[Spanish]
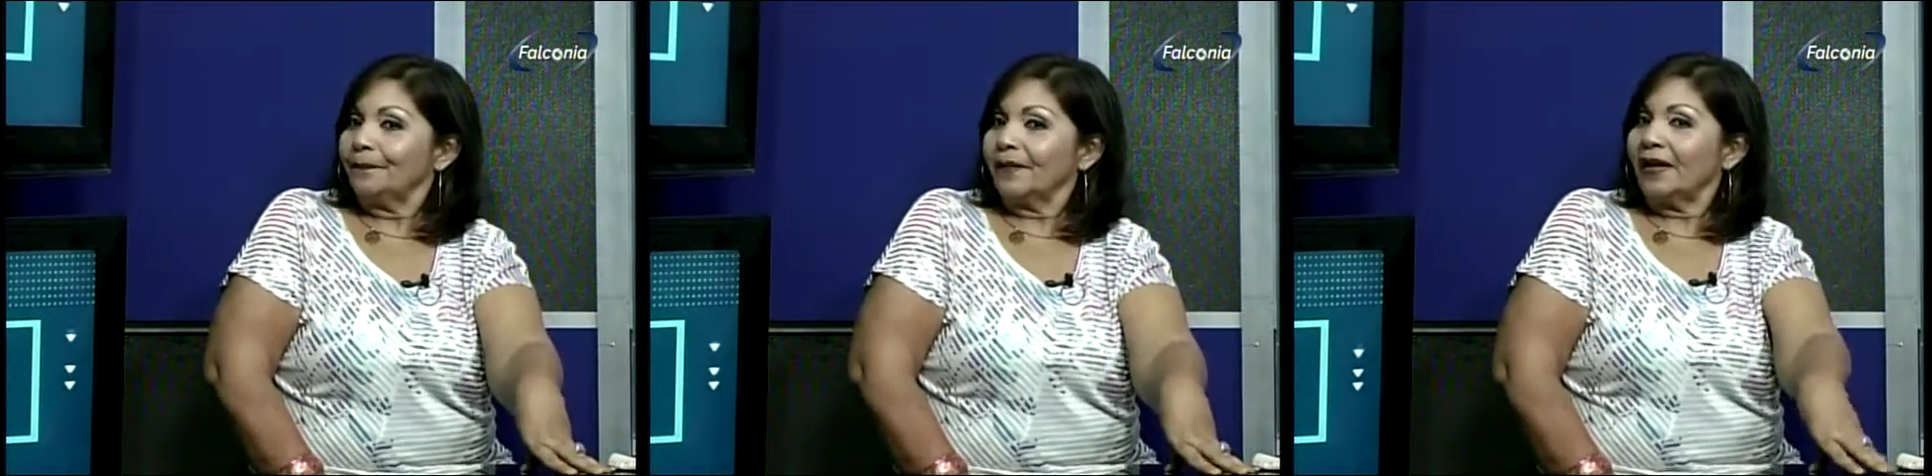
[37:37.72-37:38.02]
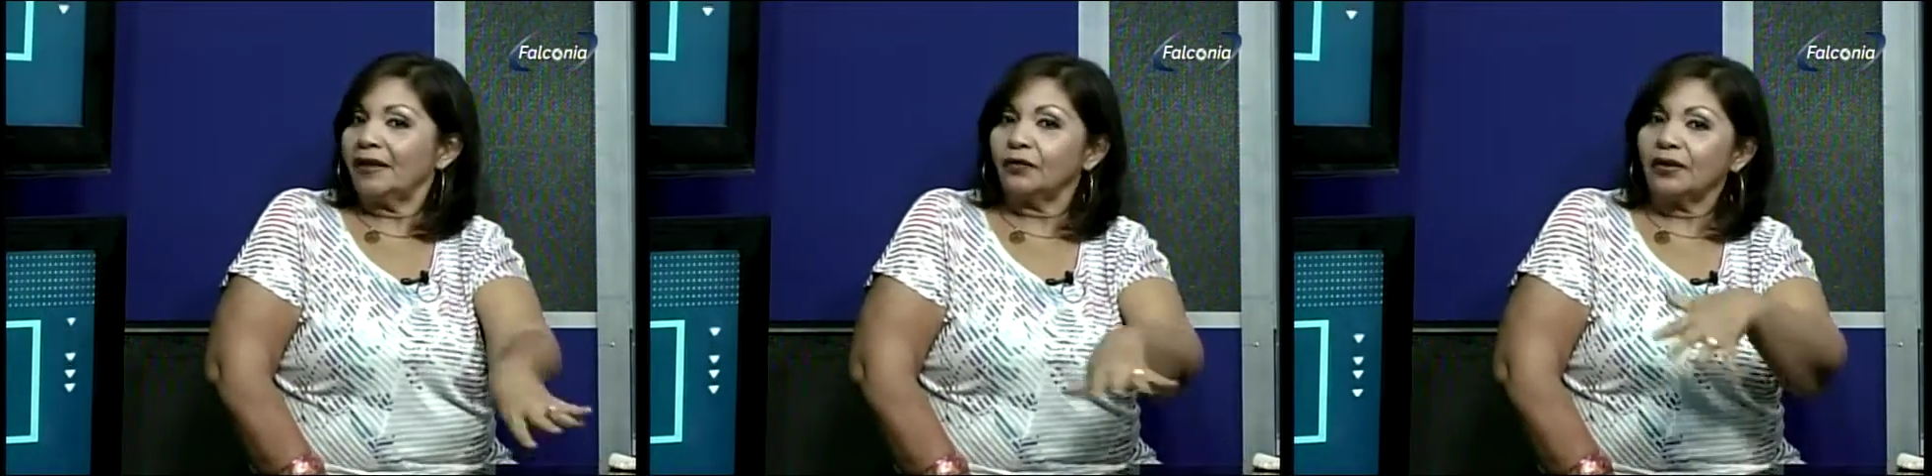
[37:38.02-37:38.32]

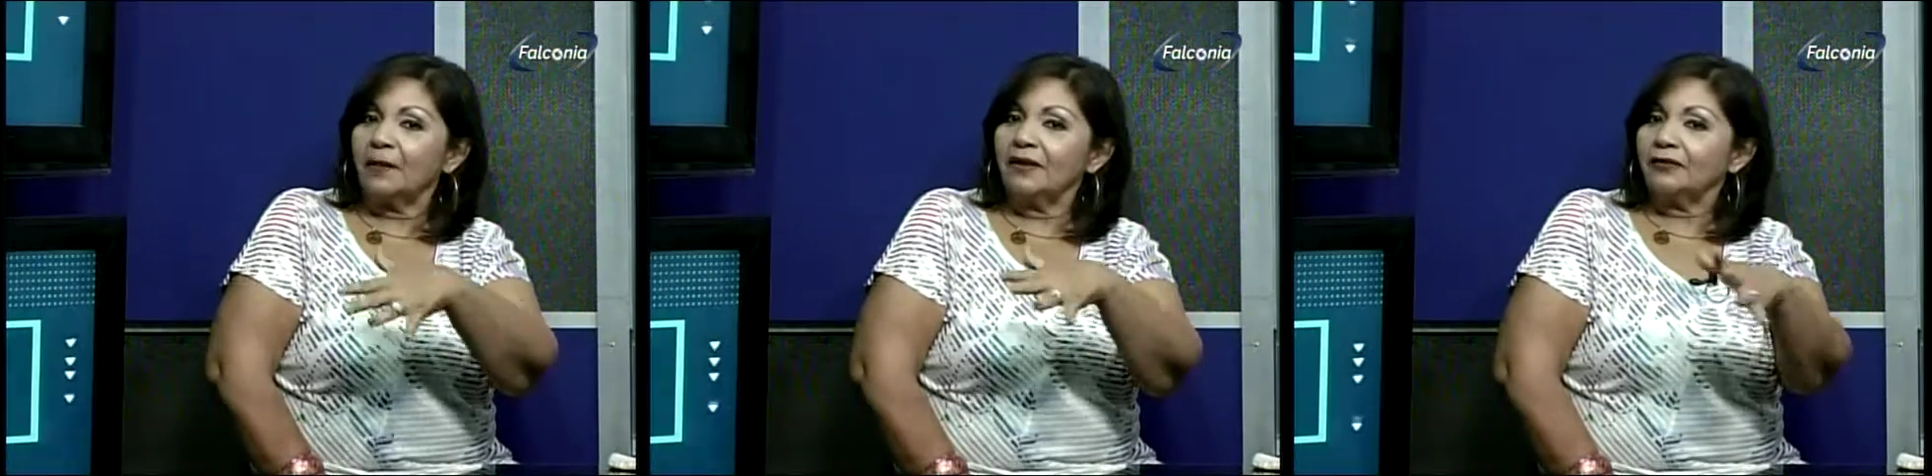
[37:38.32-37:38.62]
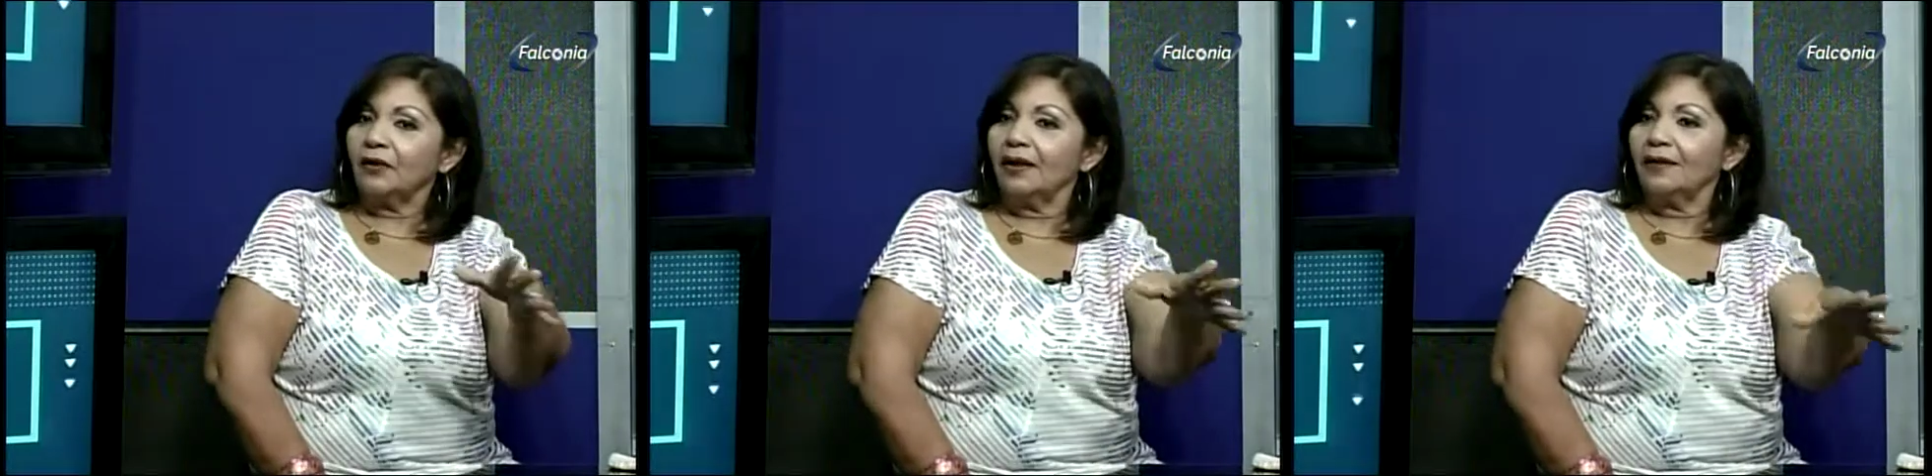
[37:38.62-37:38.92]
Que eso aquí en
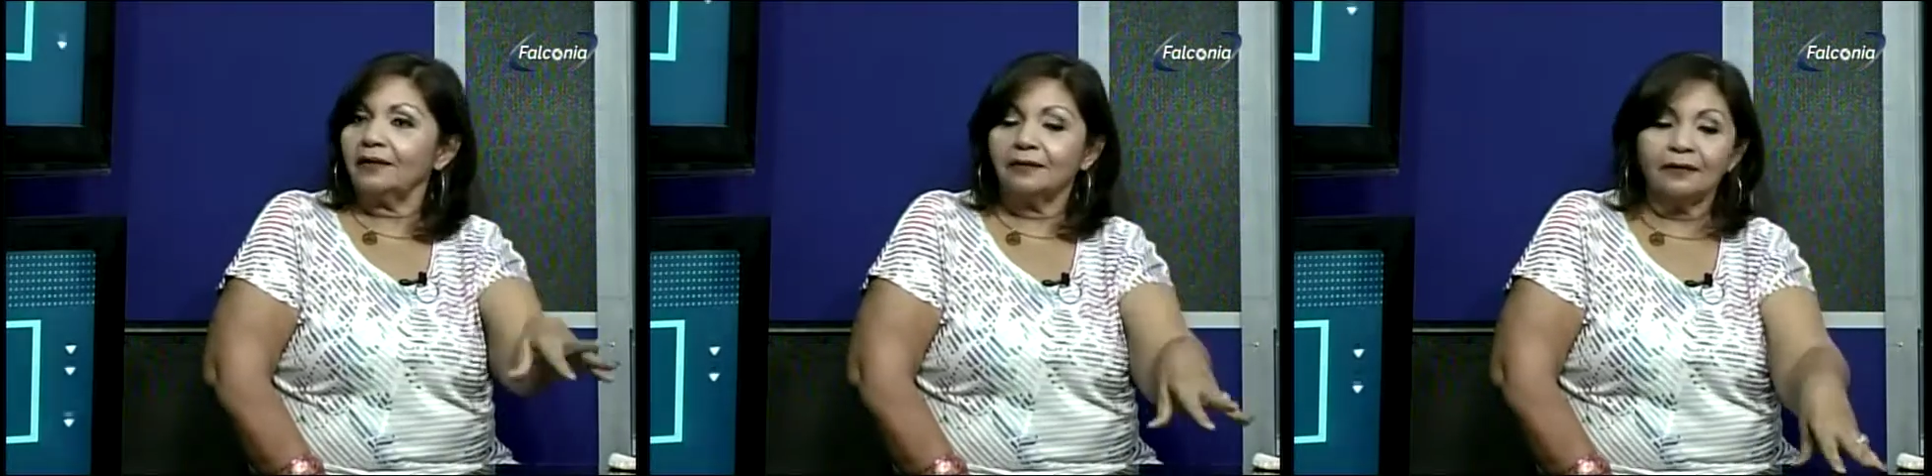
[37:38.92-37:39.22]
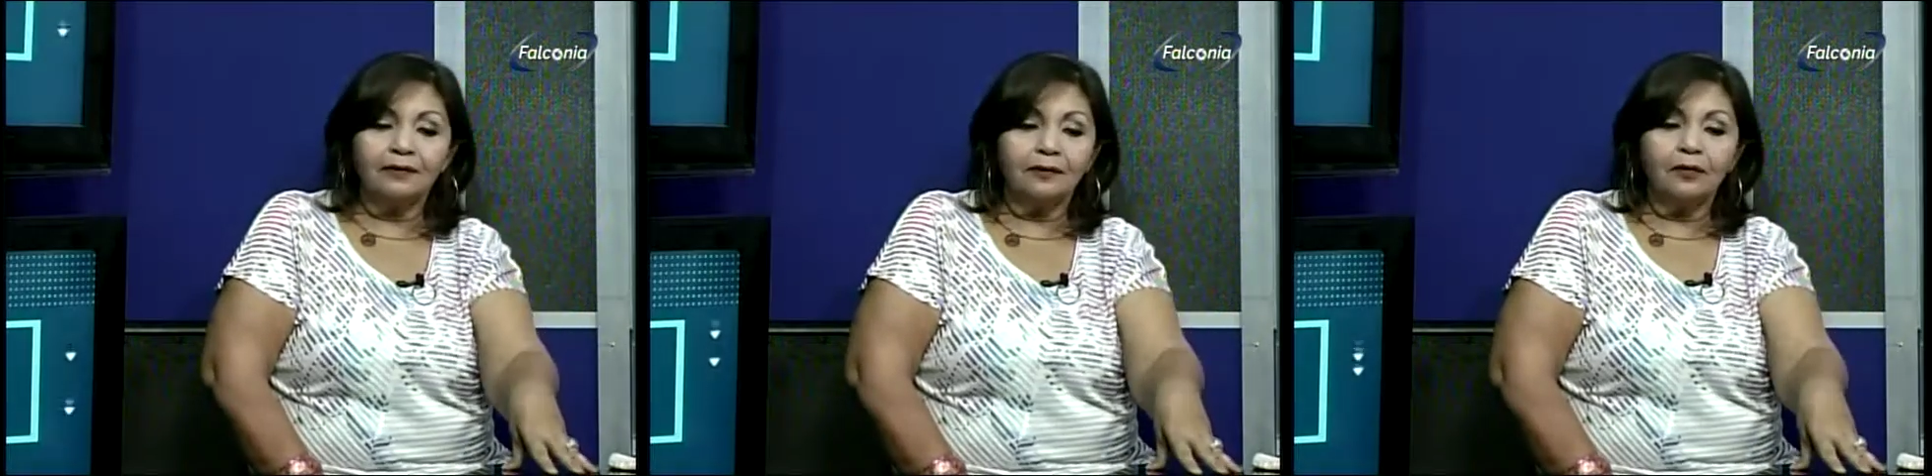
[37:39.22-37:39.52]
Venezuela,
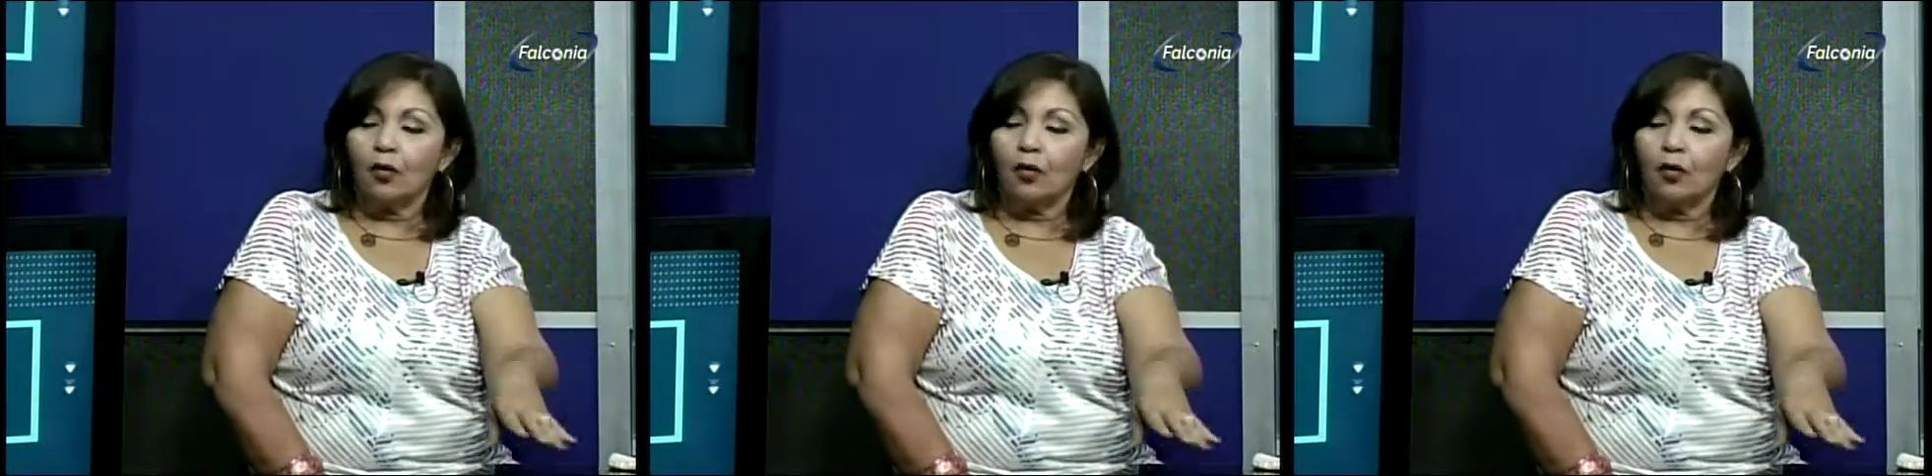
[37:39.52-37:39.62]
lo